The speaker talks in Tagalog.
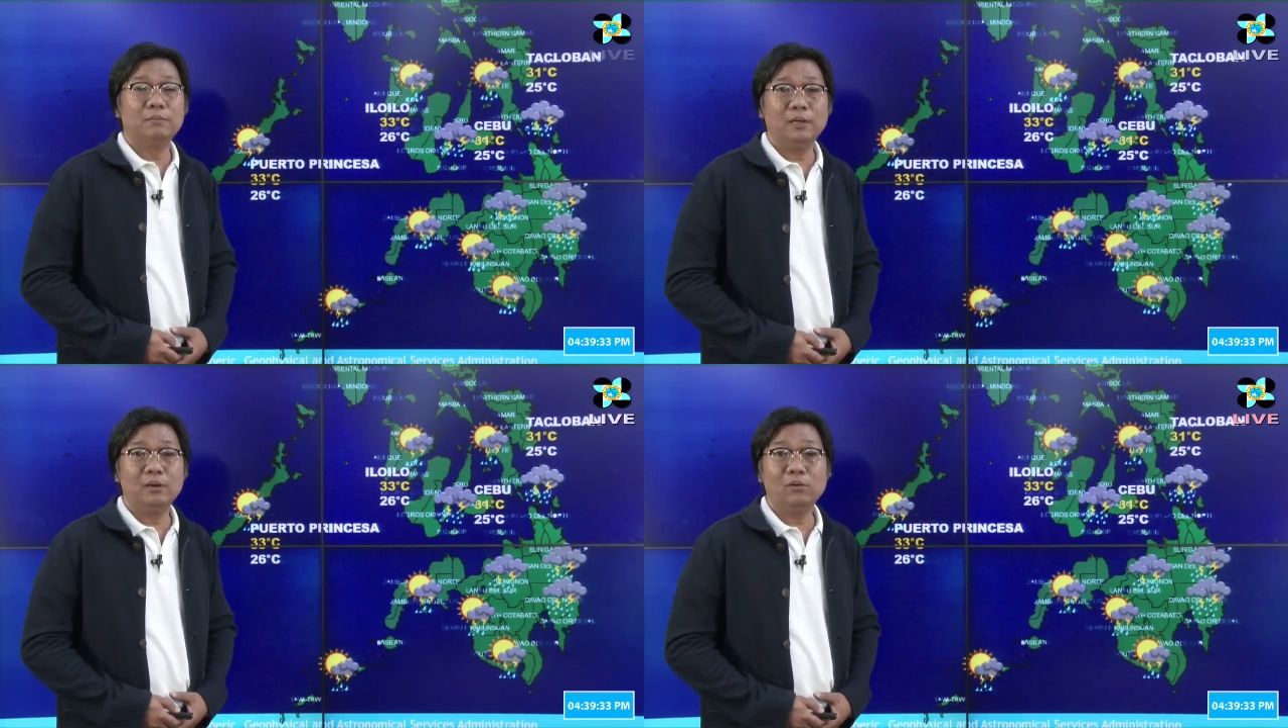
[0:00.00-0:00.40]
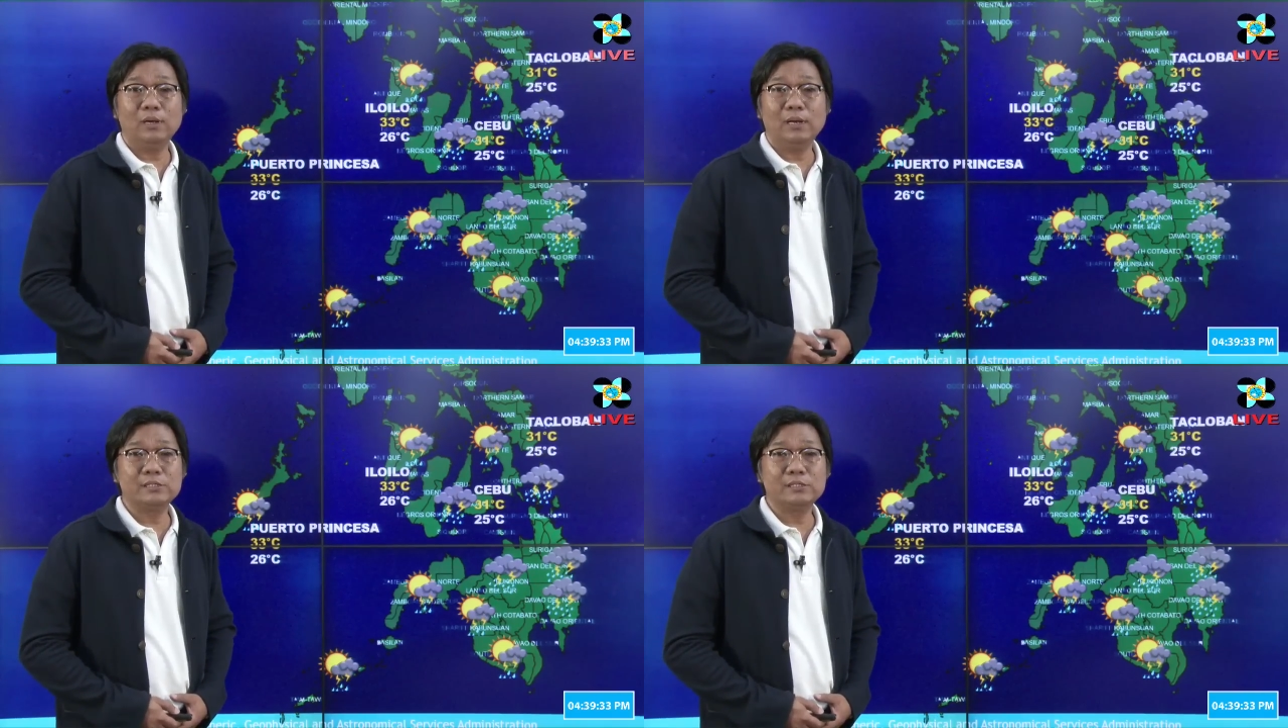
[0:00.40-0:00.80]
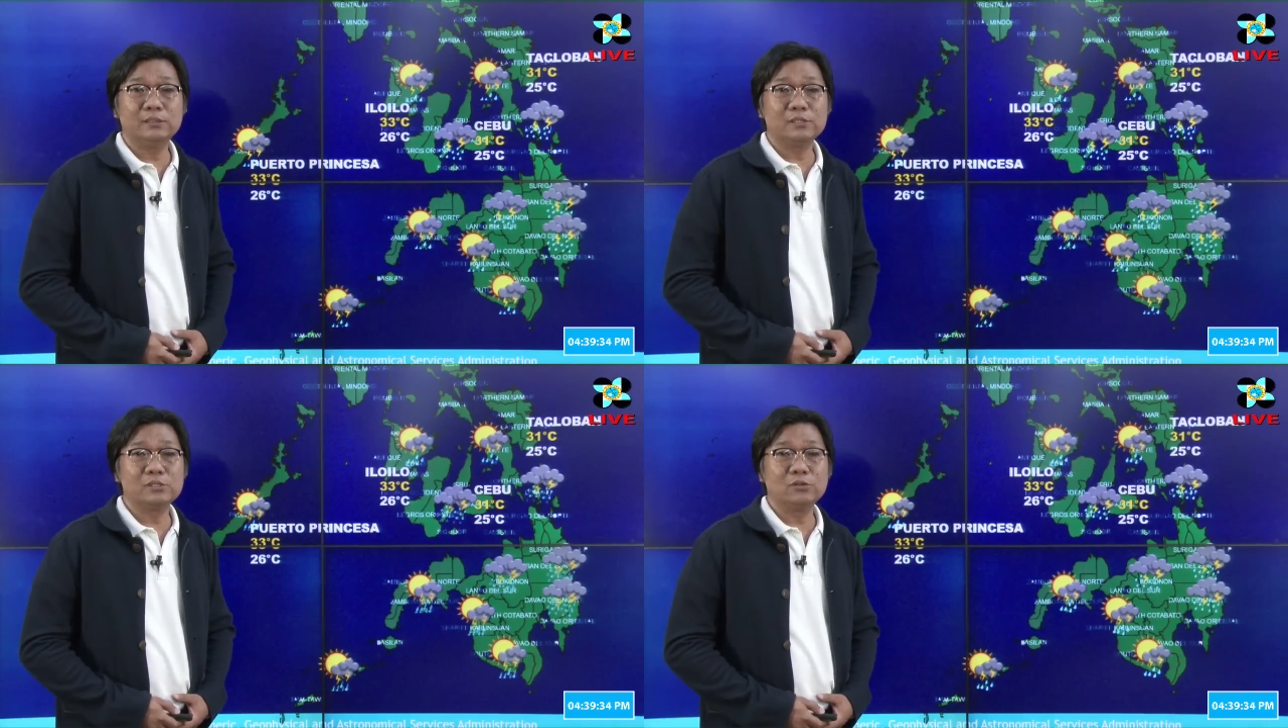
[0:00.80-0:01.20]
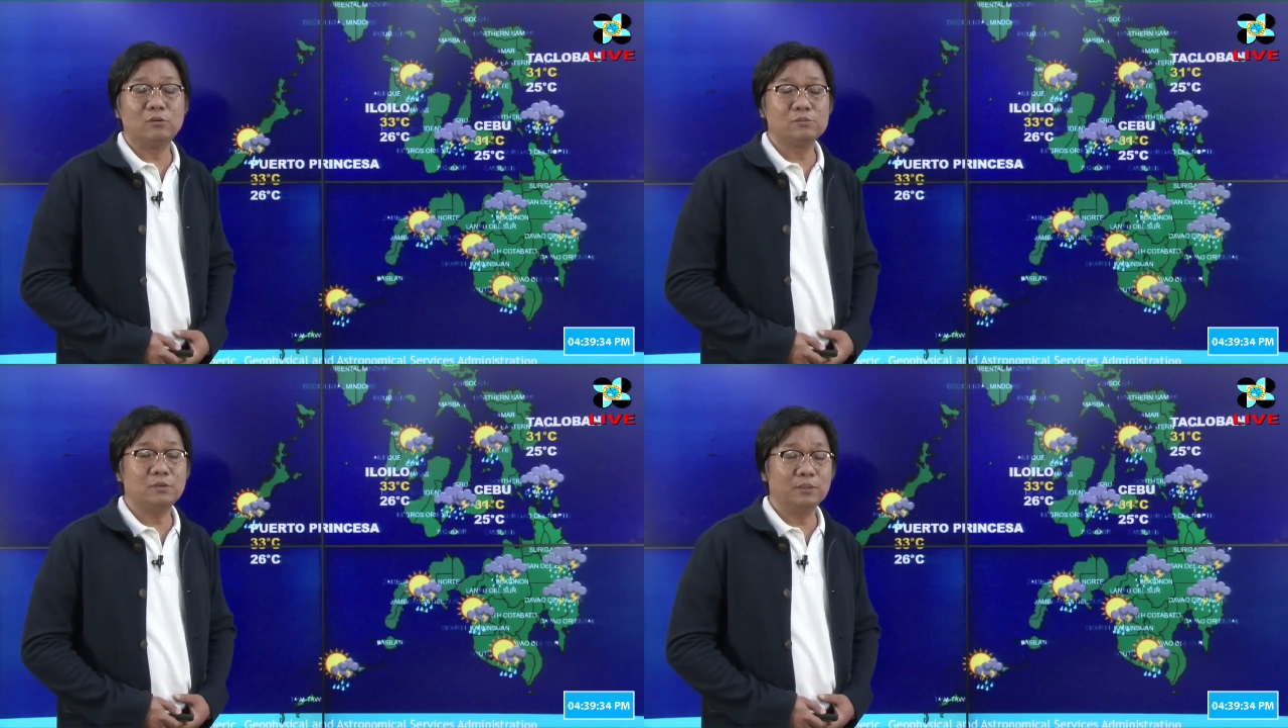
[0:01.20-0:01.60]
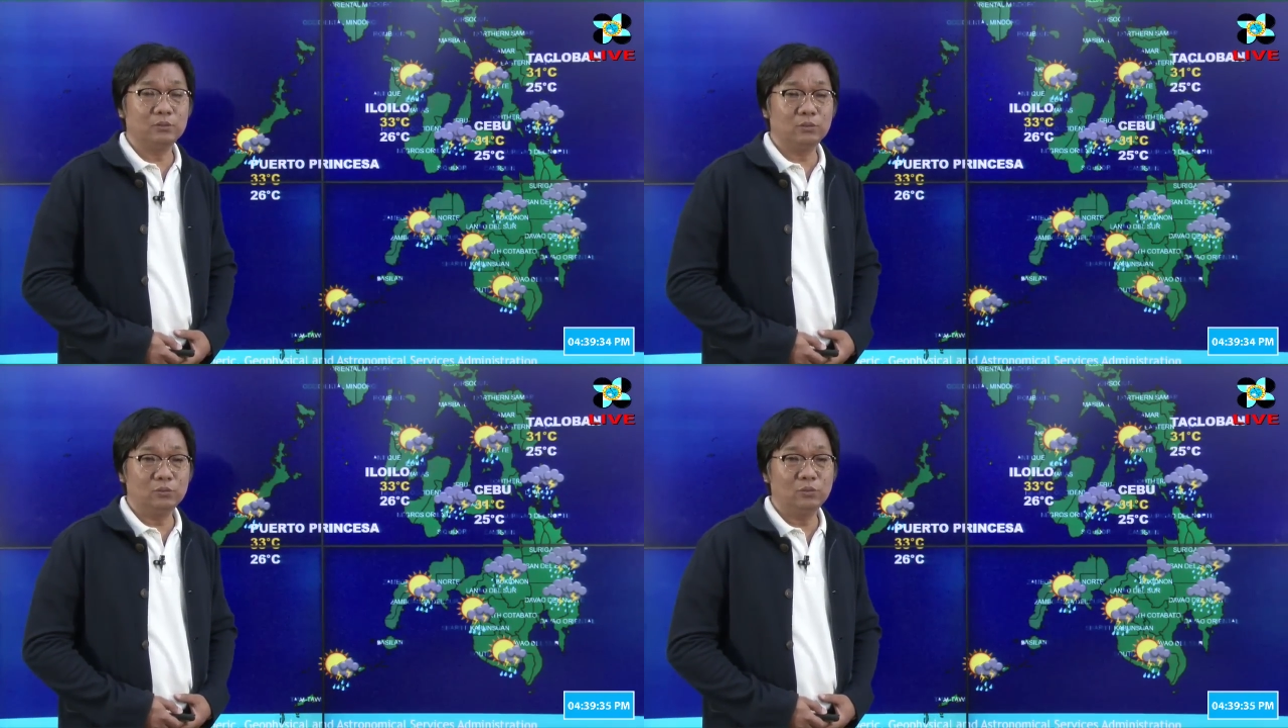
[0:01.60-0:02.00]
mga localized thunderstorms na
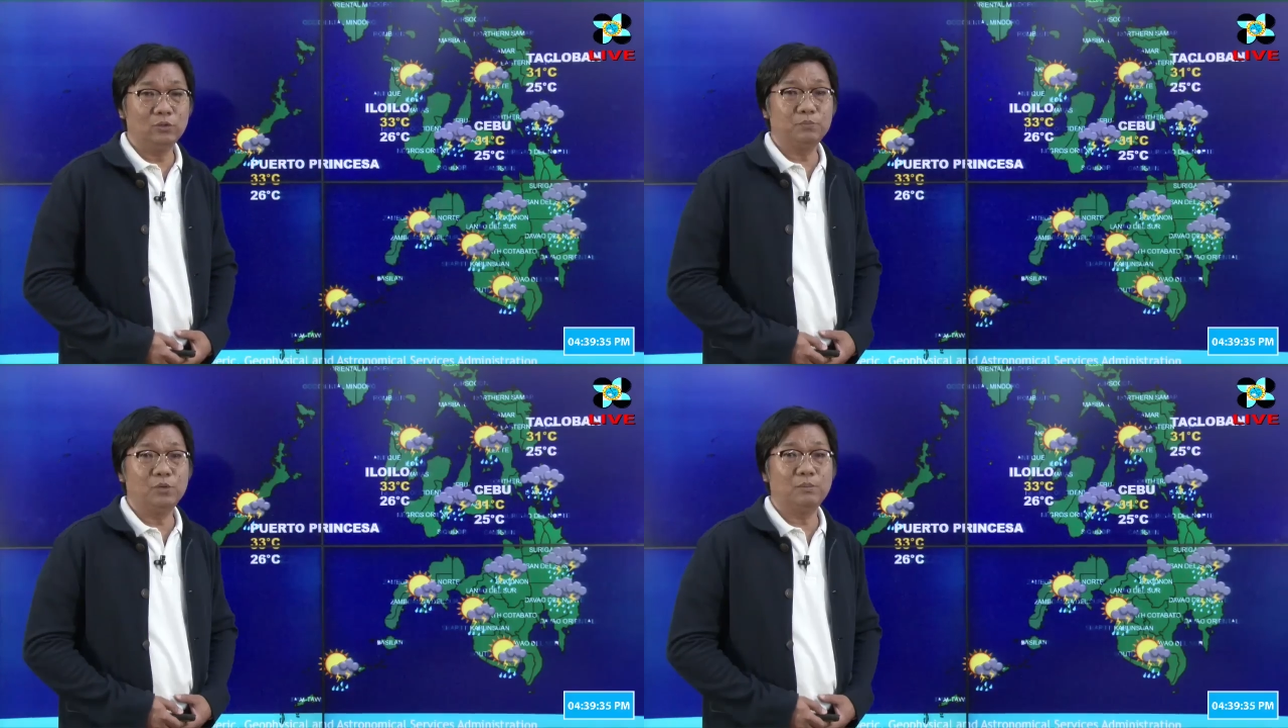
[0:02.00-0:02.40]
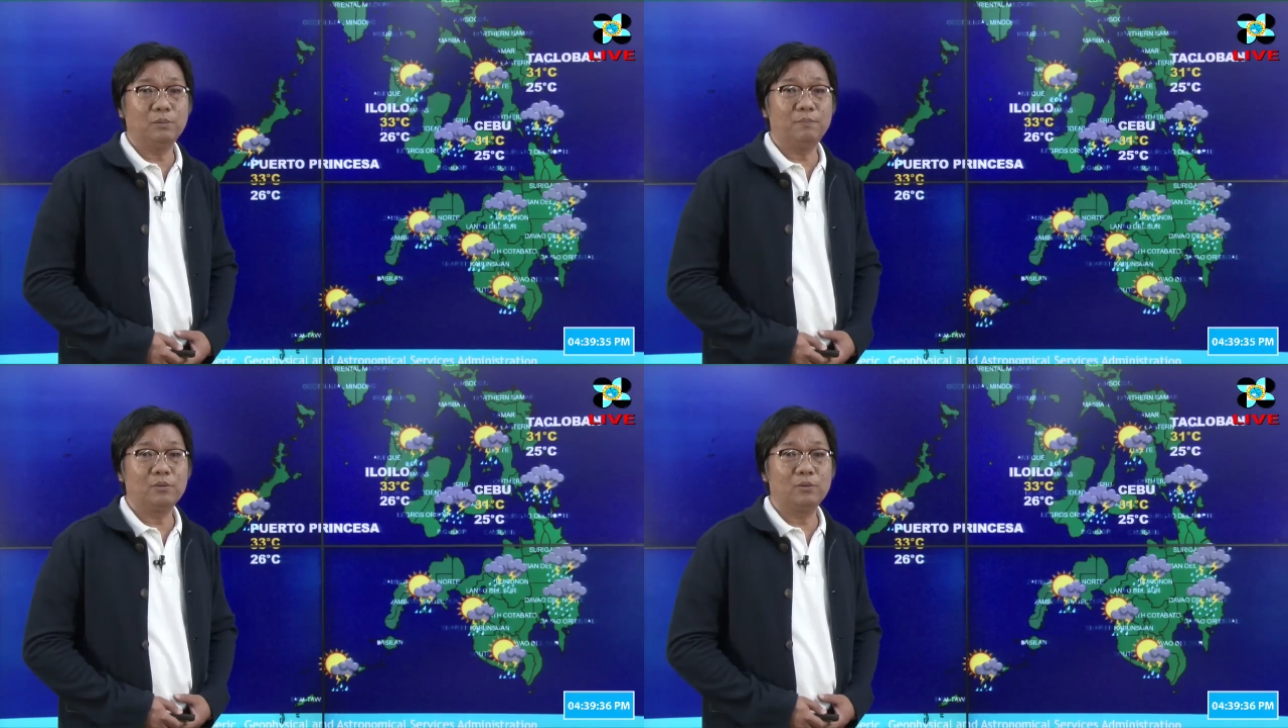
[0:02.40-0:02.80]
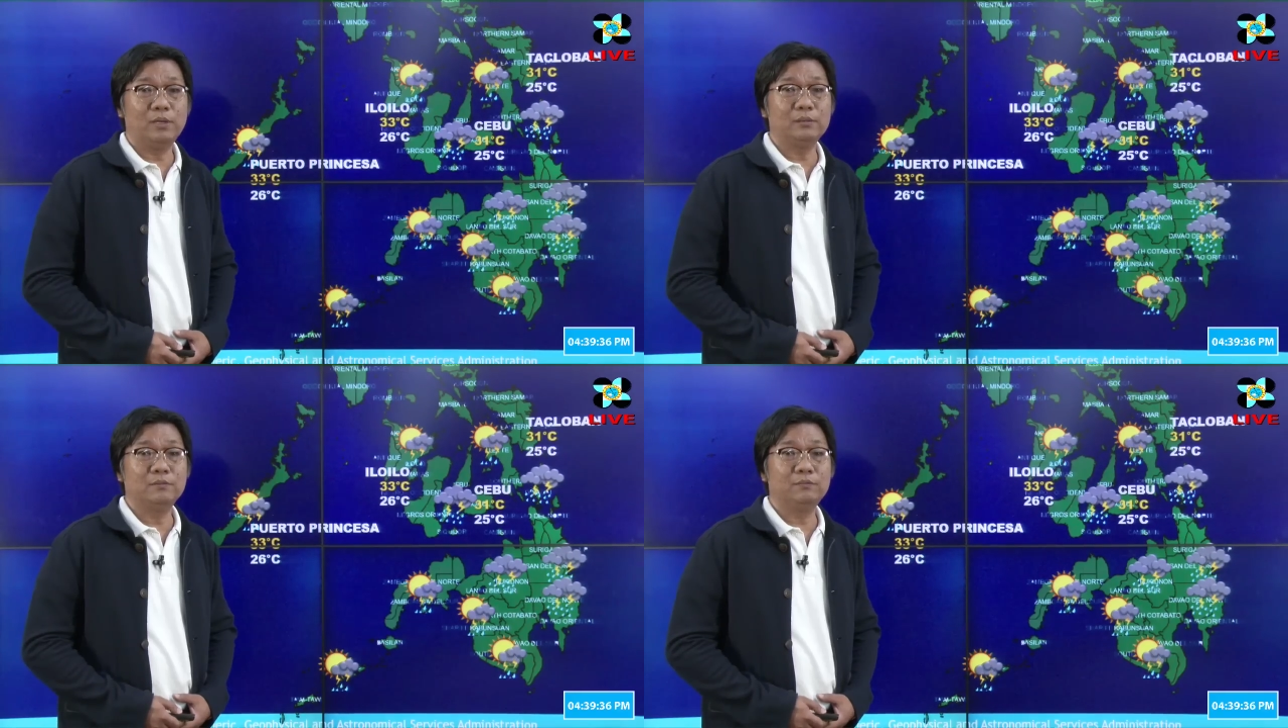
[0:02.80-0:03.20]
magdudulot po ng mapagulan.